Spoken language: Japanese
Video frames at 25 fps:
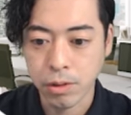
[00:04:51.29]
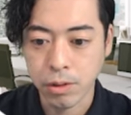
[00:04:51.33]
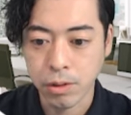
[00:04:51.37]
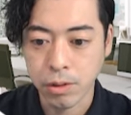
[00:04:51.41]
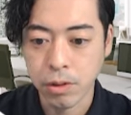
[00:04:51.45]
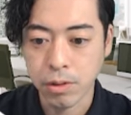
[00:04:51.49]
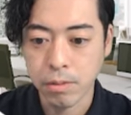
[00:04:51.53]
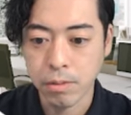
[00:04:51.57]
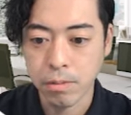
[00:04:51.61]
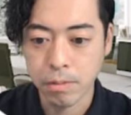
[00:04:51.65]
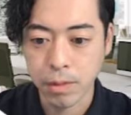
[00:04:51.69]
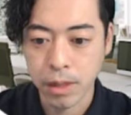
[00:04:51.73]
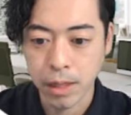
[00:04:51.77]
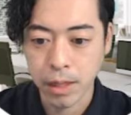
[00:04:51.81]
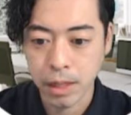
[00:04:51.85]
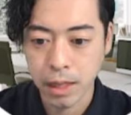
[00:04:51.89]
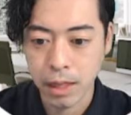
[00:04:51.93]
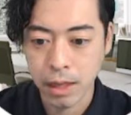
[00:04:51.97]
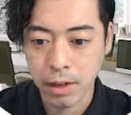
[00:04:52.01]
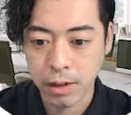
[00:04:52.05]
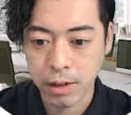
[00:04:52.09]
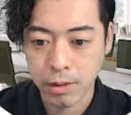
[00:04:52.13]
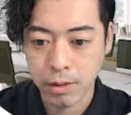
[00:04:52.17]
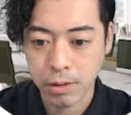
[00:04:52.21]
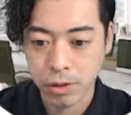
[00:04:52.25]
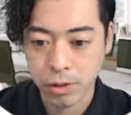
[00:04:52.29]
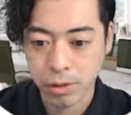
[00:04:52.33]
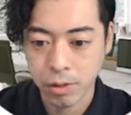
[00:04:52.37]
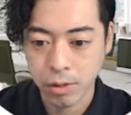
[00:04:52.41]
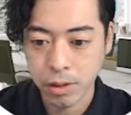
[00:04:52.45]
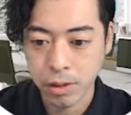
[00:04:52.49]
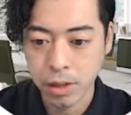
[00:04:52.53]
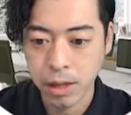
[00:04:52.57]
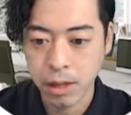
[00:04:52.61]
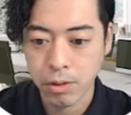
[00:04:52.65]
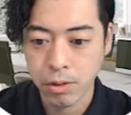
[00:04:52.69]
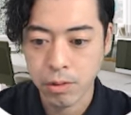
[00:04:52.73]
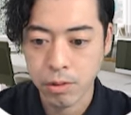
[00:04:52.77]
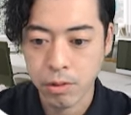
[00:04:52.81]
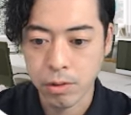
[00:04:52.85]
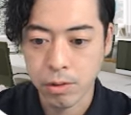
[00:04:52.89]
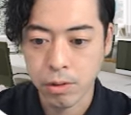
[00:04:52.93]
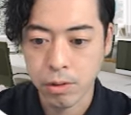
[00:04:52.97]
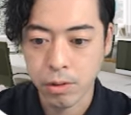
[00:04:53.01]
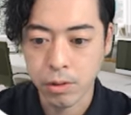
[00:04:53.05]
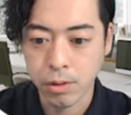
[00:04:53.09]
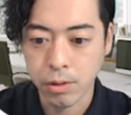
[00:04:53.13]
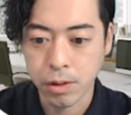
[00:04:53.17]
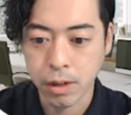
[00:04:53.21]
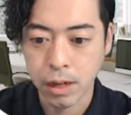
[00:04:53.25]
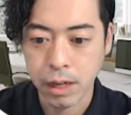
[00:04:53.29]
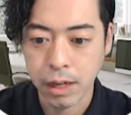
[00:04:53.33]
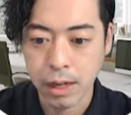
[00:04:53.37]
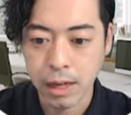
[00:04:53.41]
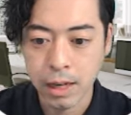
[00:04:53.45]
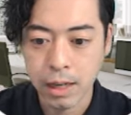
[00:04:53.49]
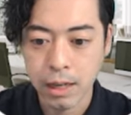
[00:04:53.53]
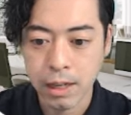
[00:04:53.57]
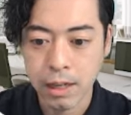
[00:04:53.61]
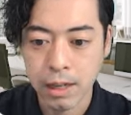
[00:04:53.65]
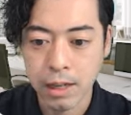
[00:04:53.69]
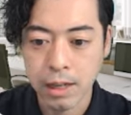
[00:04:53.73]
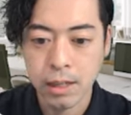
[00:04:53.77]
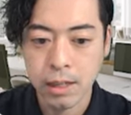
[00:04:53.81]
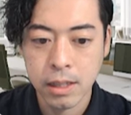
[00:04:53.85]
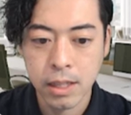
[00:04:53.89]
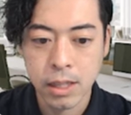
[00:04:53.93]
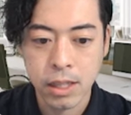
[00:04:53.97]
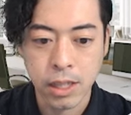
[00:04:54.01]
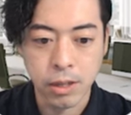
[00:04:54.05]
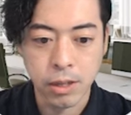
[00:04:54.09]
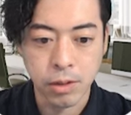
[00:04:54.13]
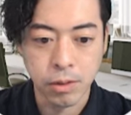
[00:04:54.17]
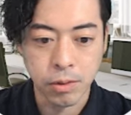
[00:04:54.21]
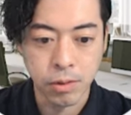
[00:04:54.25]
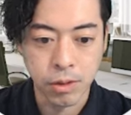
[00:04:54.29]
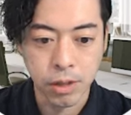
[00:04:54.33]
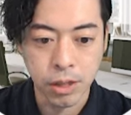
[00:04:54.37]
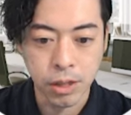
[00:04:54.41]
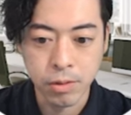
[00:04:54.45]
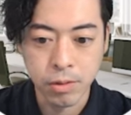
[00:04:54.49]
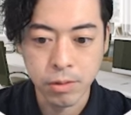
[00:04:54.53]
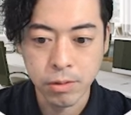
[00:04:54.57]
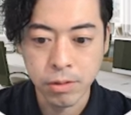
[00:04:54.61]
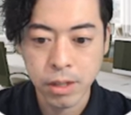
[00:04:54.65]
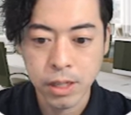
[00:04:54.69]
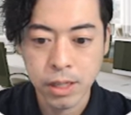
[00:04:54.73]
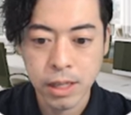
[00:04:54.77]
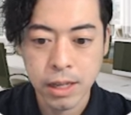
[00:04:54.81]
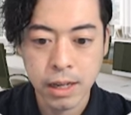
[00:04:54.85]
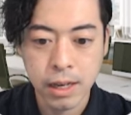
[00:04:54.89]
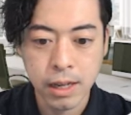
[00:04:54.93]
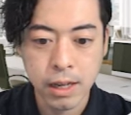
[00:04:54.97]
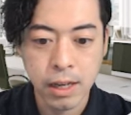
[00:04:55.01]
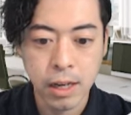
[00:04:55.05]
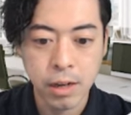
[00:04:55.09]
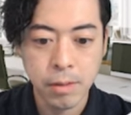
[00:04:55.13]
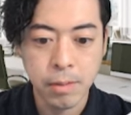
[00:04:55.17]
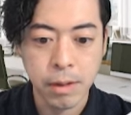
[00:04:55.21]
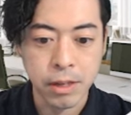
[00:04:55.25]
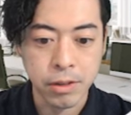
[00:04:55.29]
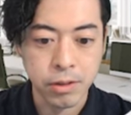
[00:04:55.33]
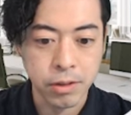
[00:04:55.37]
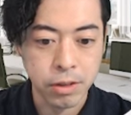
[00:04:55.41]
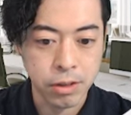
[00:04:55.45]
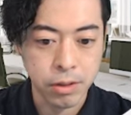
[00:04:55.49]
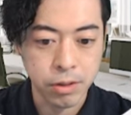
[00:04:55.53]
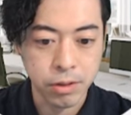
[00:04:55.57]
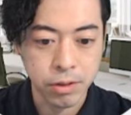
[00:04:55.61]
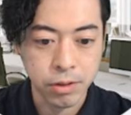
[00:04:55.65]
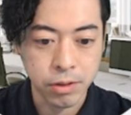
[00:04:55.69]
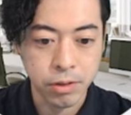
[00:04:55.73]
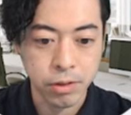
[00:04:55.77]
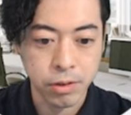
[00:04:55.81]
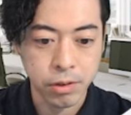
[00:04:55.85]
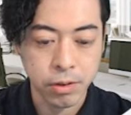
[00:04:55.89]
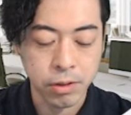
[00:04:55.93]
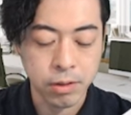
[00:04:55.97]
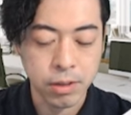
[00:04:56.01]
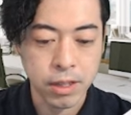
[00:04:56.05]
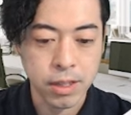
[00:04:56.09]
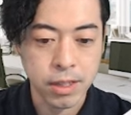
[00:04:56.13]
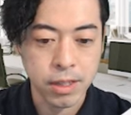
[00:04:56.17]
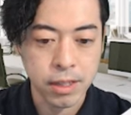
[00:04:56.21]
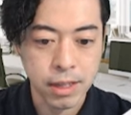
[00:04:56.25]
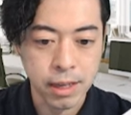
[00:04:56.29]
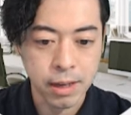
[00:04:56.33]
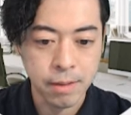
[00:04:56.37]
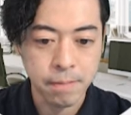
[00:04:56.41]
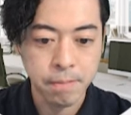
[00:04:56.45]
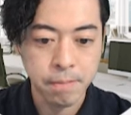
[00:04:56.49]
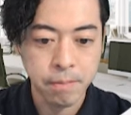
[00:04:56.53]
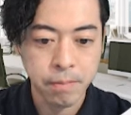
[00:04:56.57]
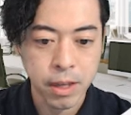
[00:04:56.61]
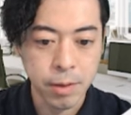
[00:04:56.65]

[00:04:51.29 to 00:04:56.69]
この右側のその他というところから式を移動してあげれば良いということですね。